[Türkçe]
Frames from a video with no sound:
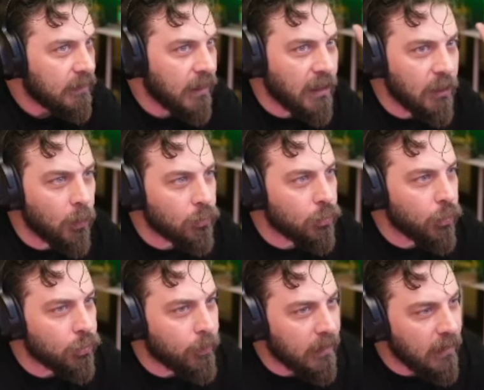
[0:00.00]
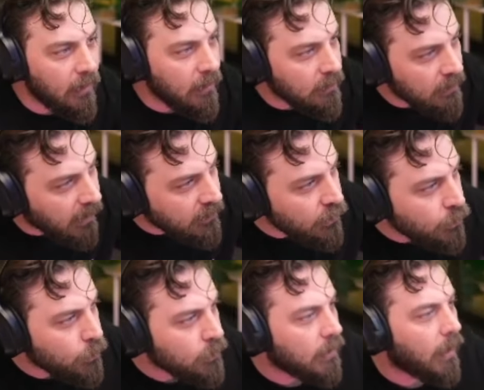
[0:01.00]
Yakın oturuyordu bana. Kardeş
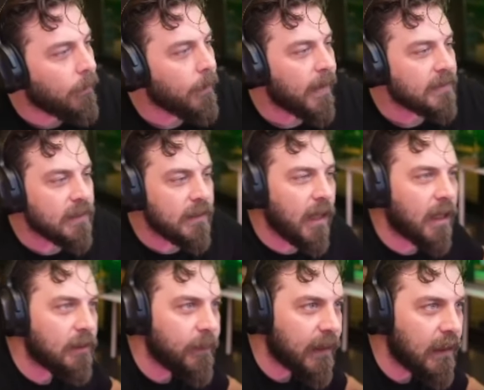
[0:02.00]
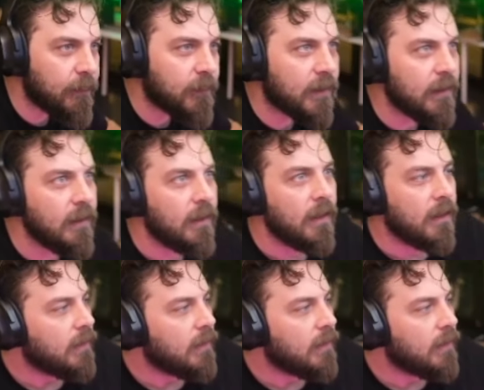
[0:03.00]
şurada abi ben sana yardıma geleyim dedi.